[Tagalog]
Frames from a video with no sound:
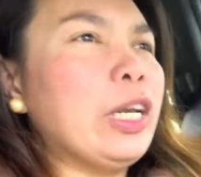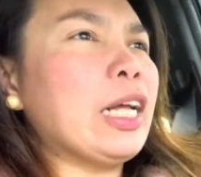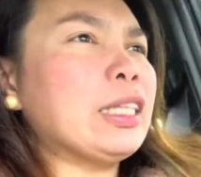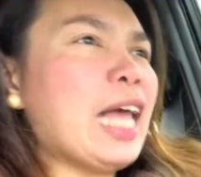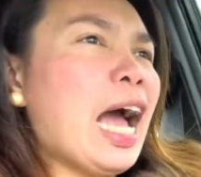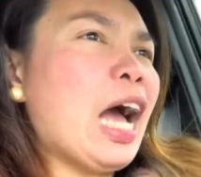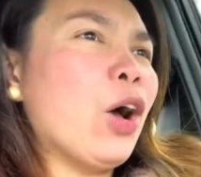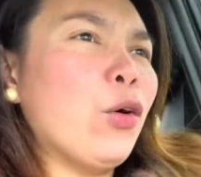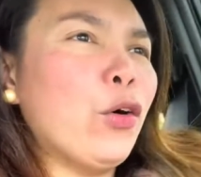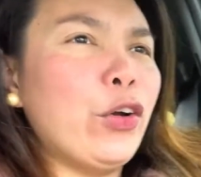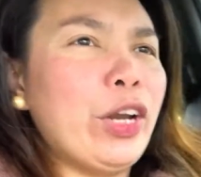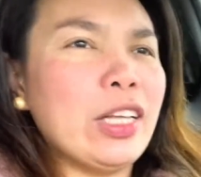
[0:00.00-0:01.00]
ng
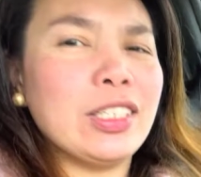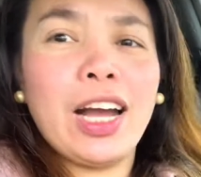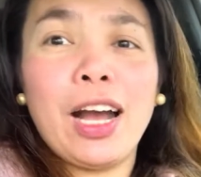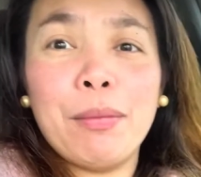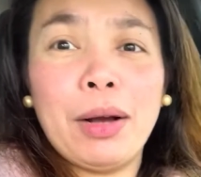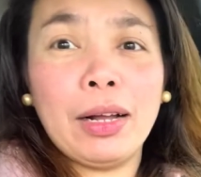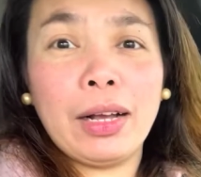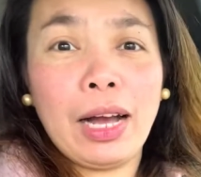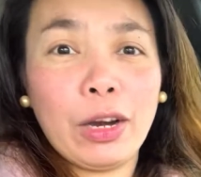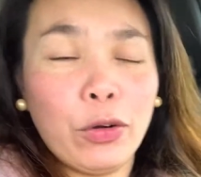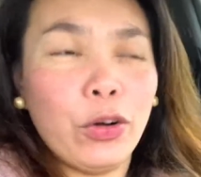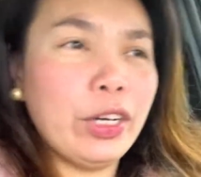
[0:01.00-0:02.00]
dahon at saka
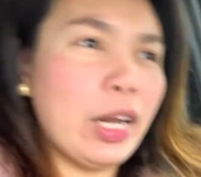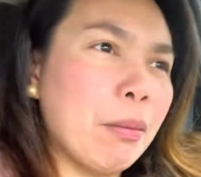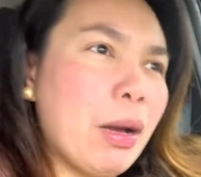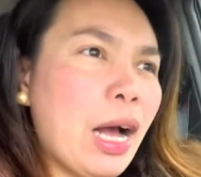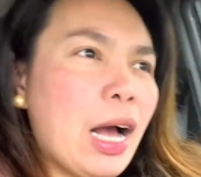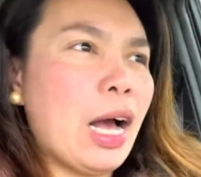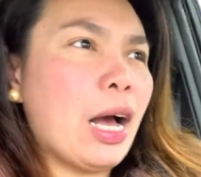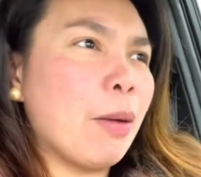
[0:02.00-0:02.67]
magkaroon ng mga